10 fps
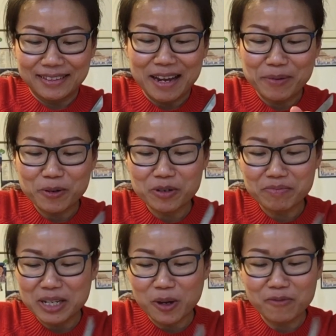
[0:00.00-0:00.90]
ต่เป็นคน
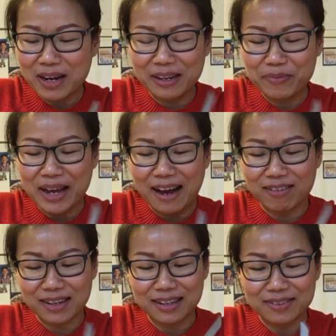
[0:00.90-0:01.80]
ไม่ชอบใบเล็บยาว
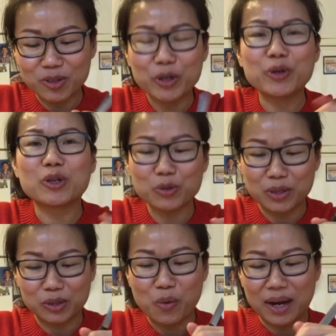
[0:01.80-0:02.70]
อะค่ะ โดยโดยส่ว
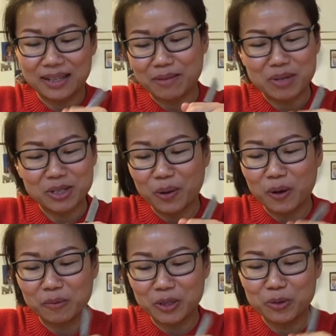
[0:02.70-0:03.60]
นตัวจะไม่ชอ
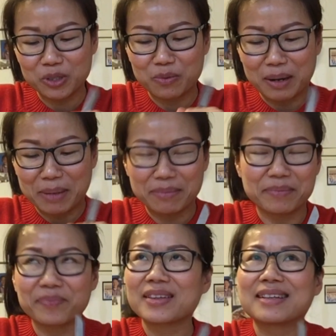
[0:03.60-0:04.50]
บ จะรู้สึกว่ามัน
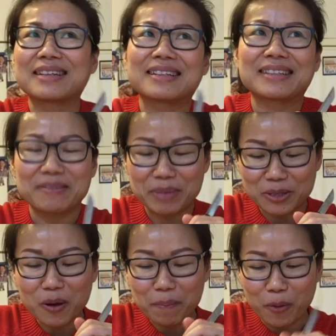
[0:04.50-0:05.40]
มัน
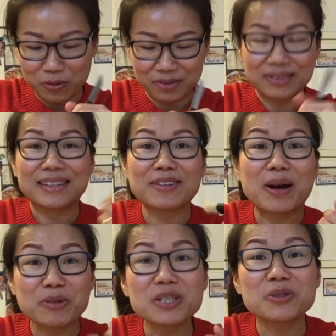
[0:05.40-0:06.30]
สกปรก ค
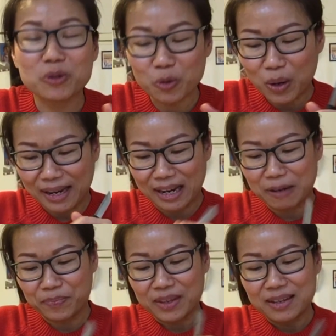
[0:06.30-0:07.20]
วามรู้สึกส่วนตัวนะ
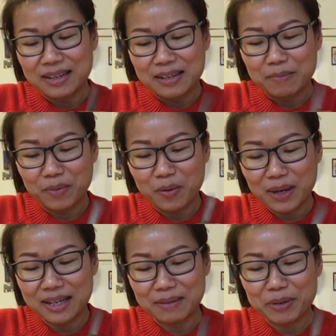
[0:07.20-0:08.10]
เพราะ
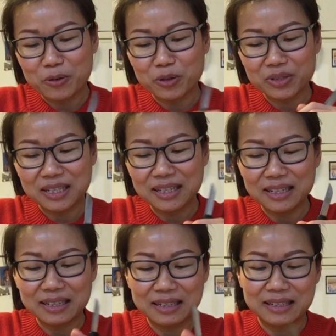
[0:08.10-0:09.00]
ว่าเป็นคนที่
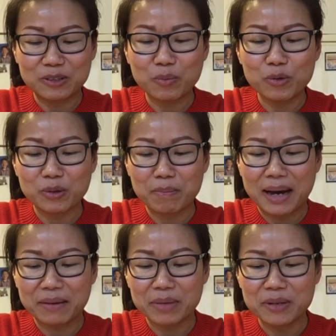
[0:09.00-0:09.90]
สมบุกสม
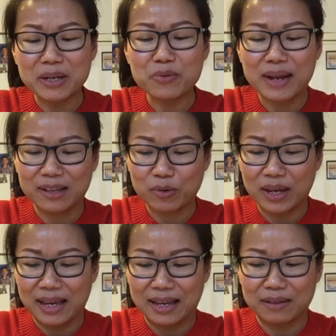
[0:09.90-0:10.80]
บันไม่ไม่ดูแลตัว
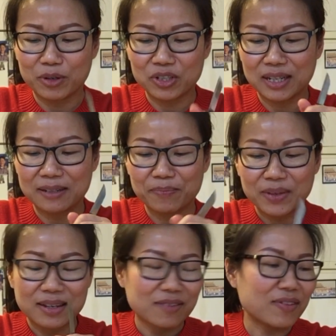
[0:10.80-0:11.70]
เอง เพราะฉะนั้น
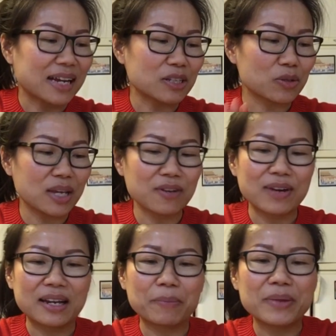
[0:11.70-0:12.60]
เวลาที่ตัวเอง
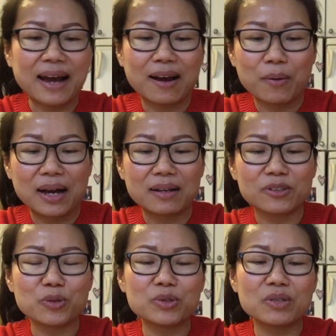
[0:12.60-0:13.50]
ไว้เล็บยาวอะ่ะ
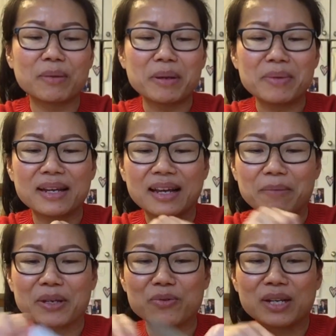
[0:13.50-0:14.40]
จะรู้สึกว่ามันมีอะไร
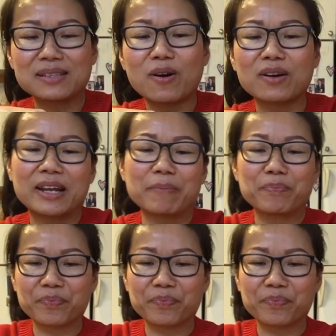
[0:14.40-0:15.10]
ไปอยู่ในซอกเล็บ